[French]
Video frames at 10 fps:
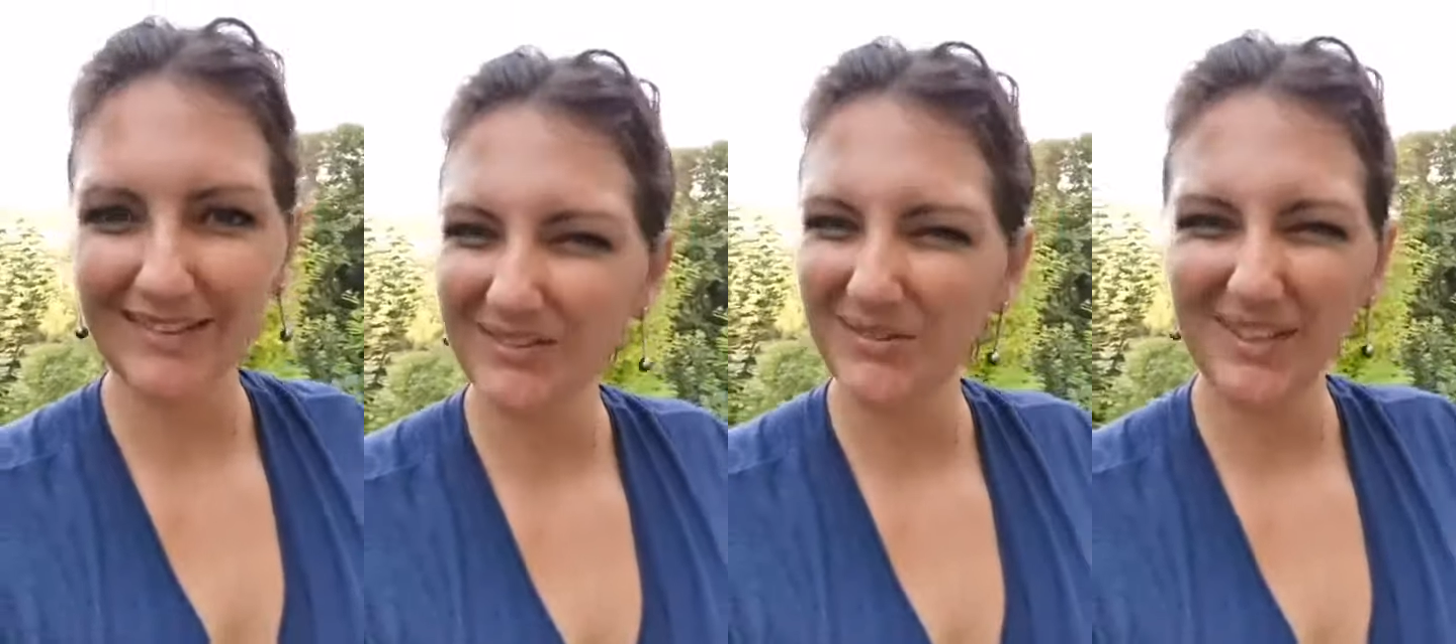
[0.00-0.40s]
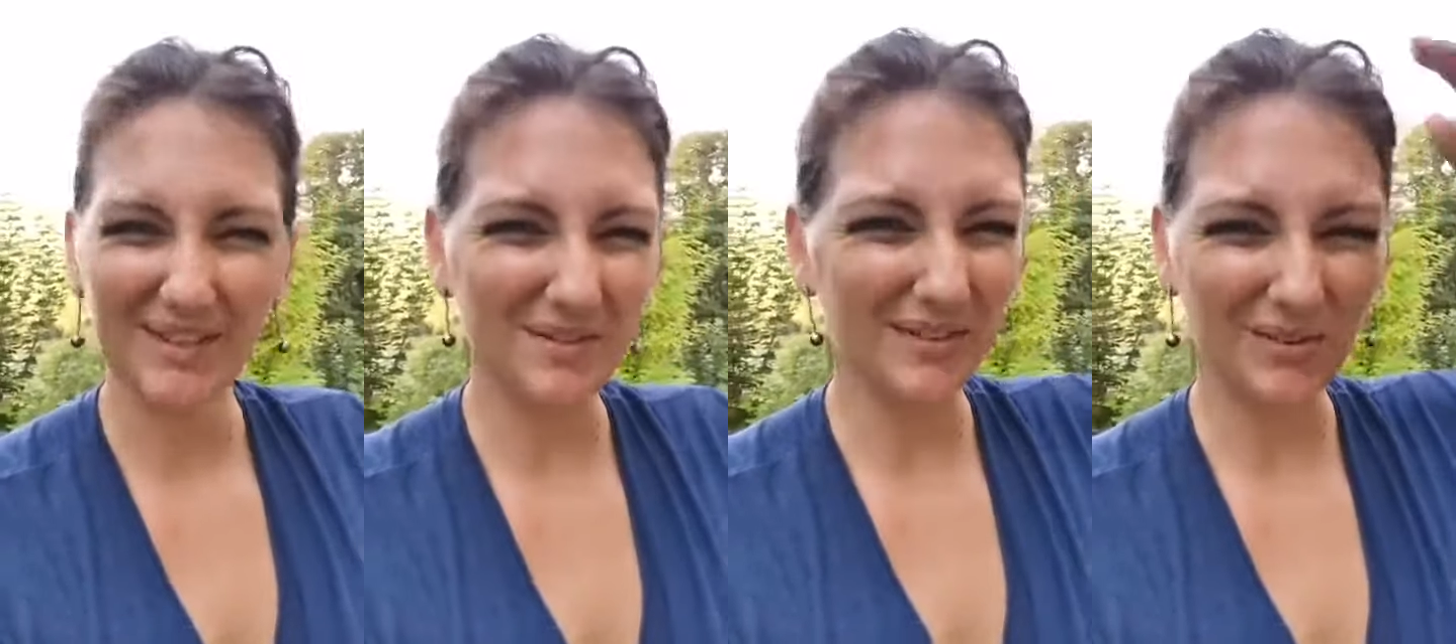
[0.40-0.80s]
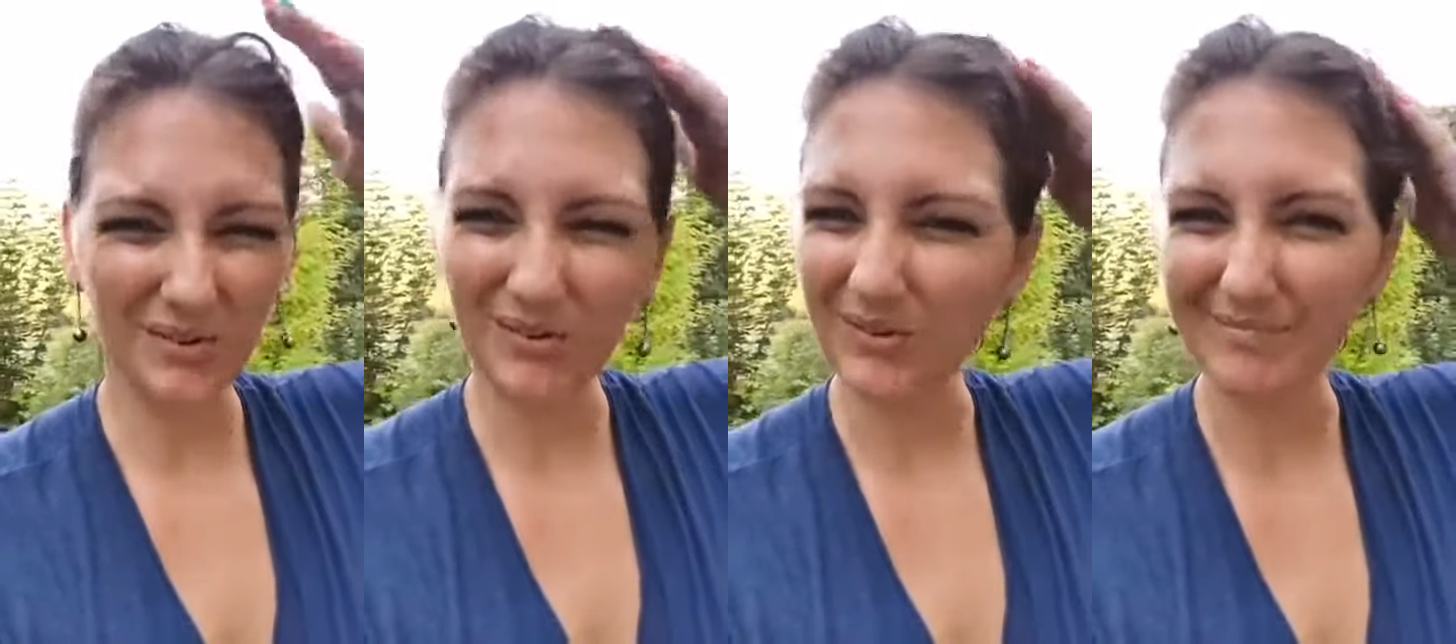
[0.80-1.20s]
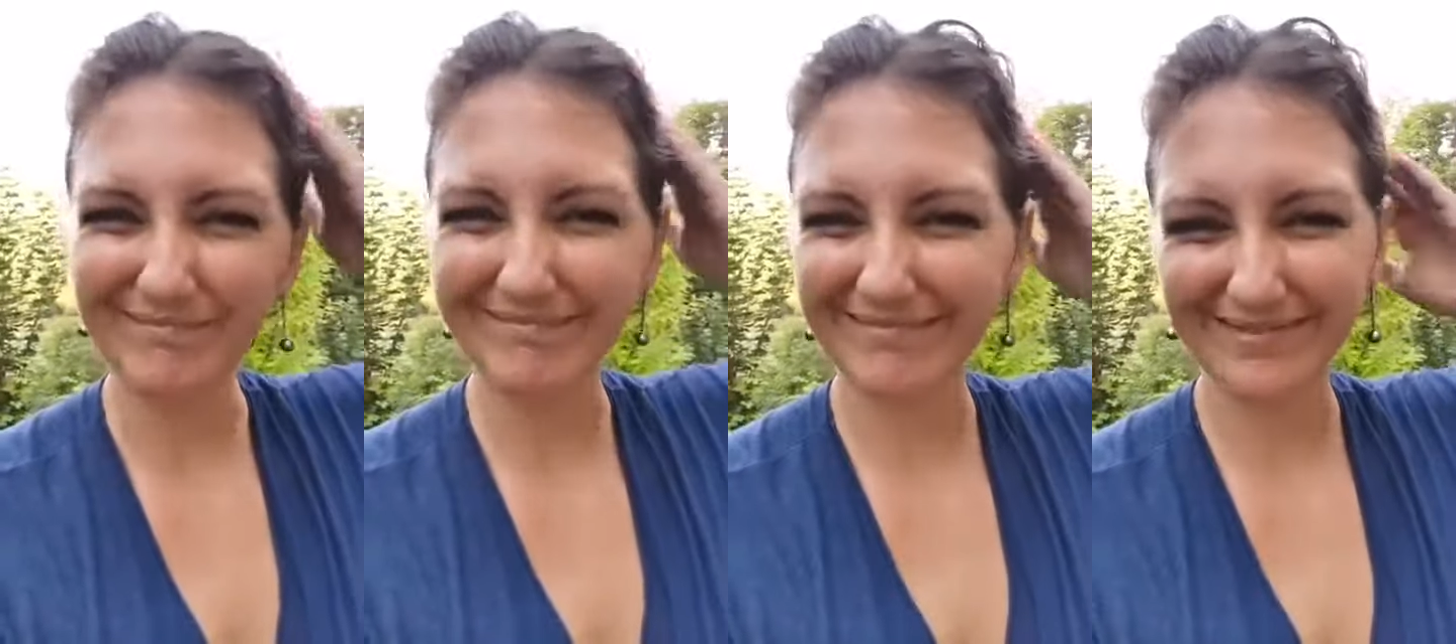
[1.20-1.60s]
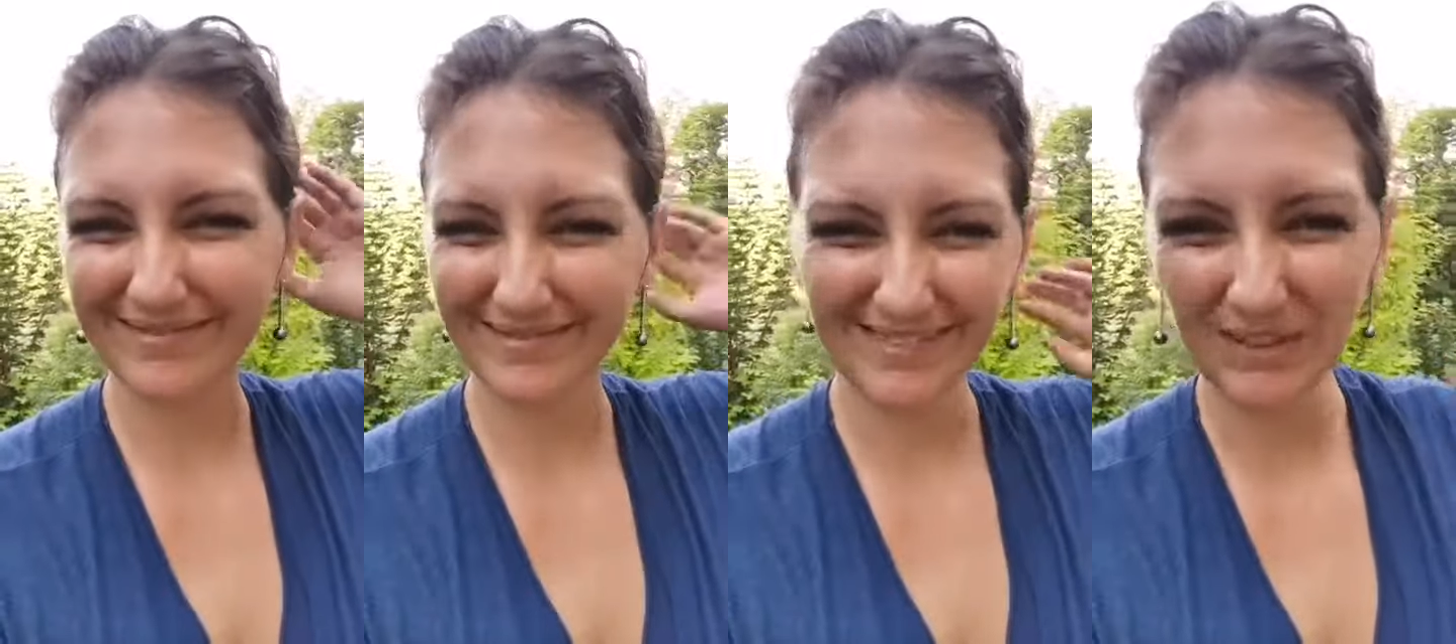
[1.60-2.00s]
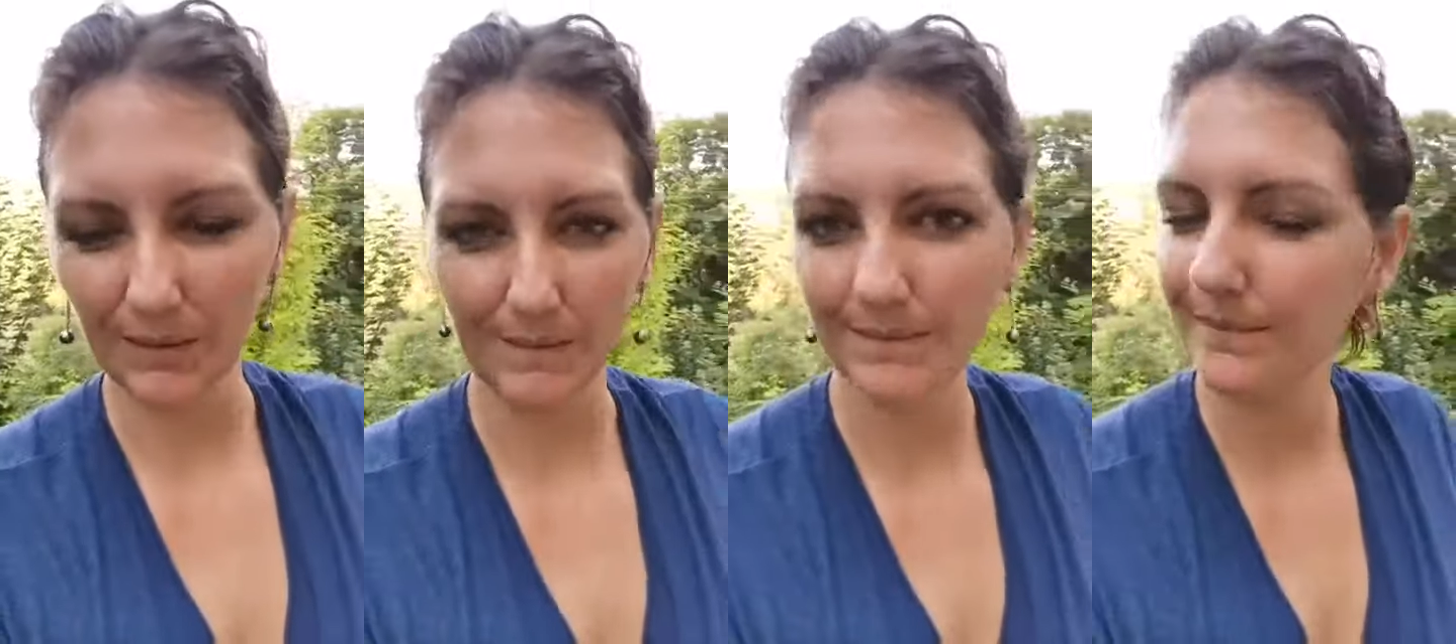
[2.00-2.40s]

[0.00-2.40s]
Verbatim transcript: d'un coup, il y a eu un truc de non,